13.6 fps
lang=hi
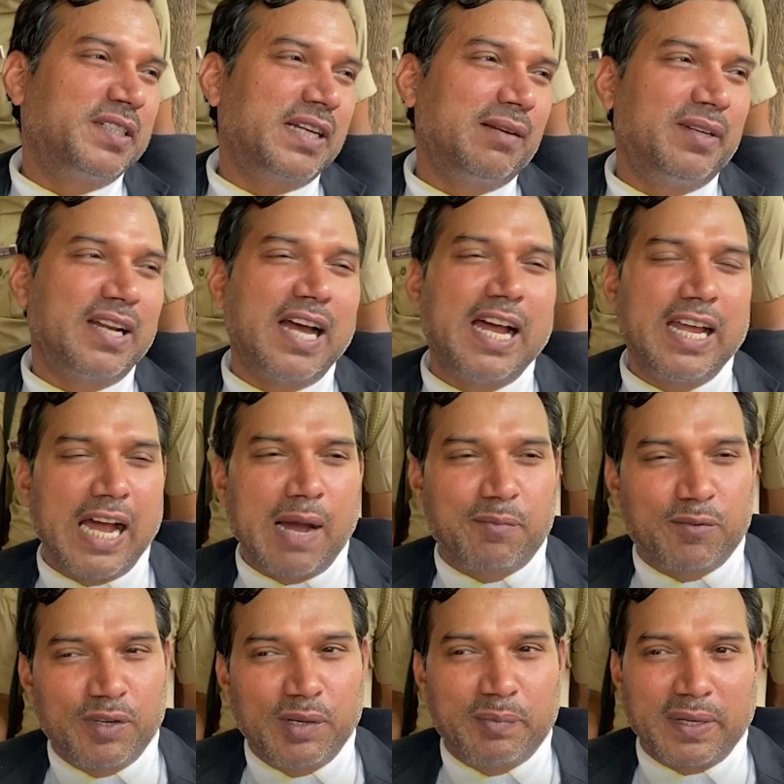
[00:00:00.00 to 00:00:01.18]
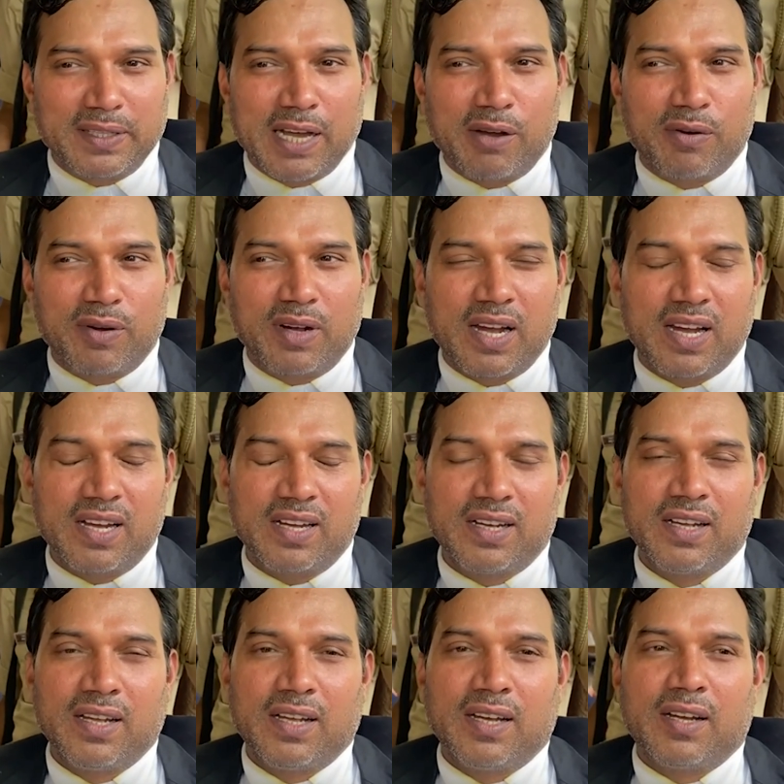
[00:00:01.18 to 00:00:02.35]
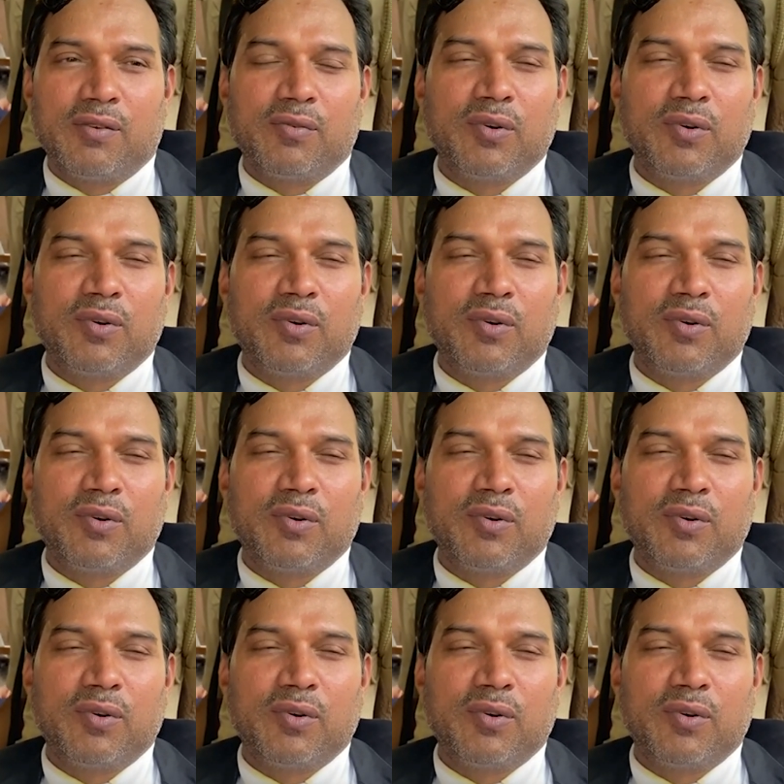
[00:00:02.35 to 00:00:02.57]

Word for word: पे चल भी रहा है आपको भी पता होगा हम्म।